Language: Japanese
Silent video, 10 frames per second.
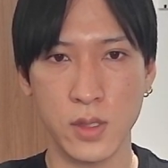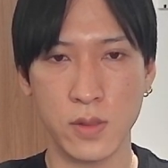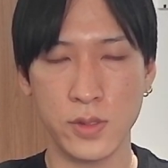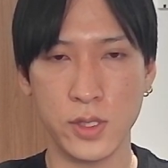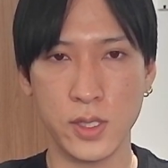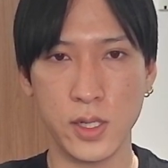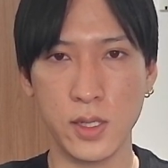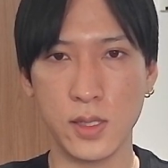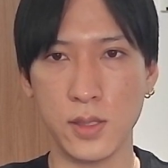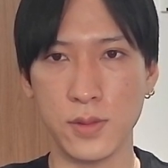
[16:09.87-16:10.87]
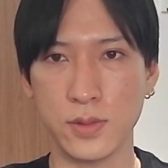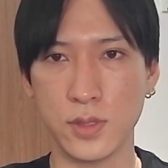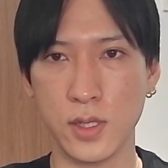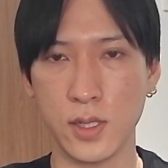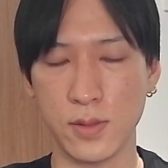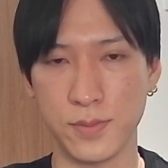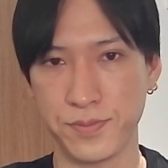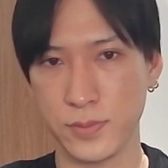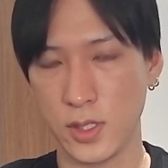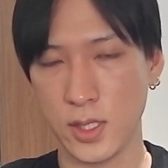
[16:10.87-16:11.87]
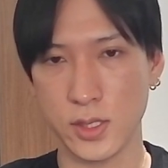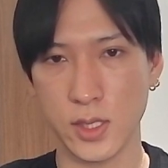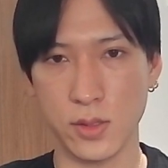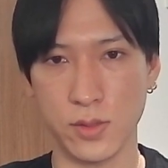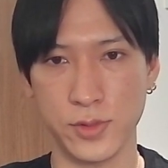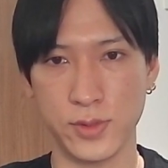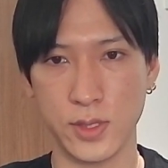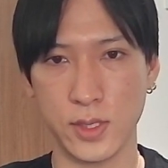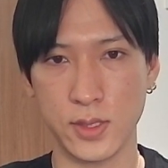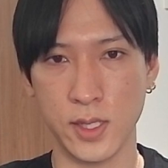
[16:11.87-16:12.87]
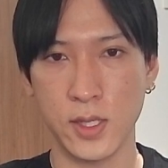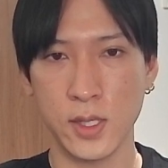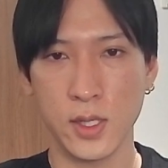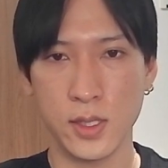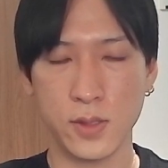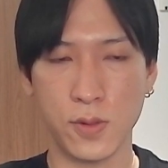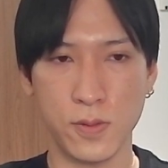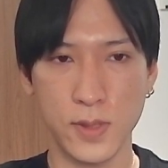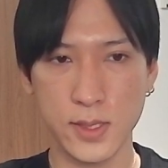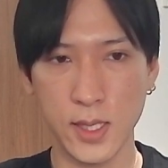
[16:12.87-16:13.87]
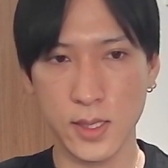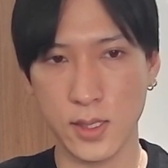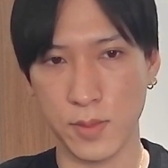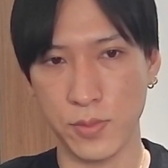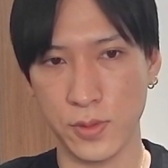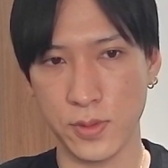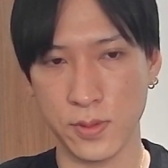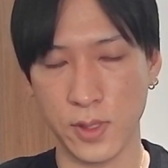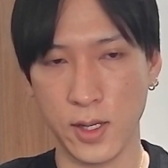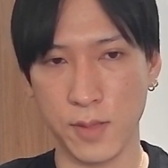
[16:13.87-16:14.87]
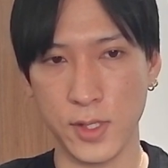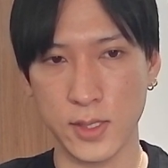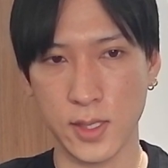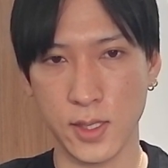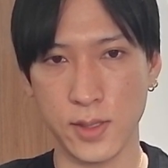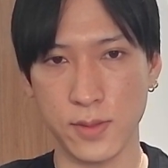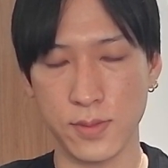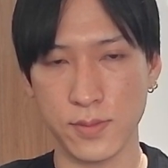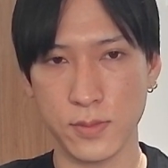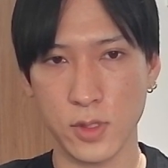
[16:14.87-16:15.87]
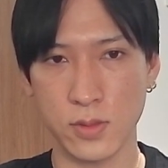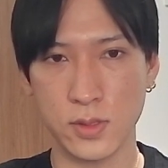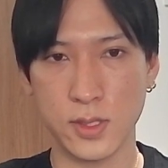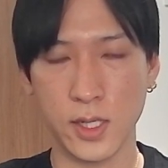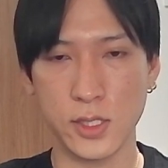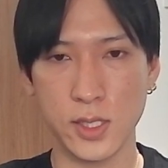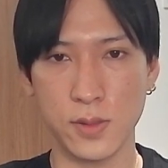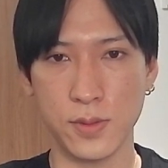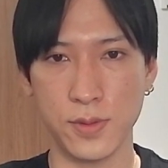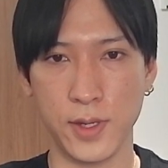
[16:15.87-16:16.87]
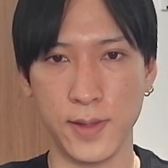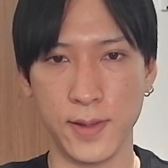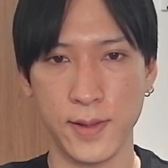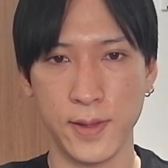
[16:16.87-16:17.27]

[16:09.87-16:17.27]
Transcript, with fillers: これ日経平均の次、あの、冷やしチャートの分析ですね。で、ここはさっき冒頭でね、皆さんにお伝えした通り、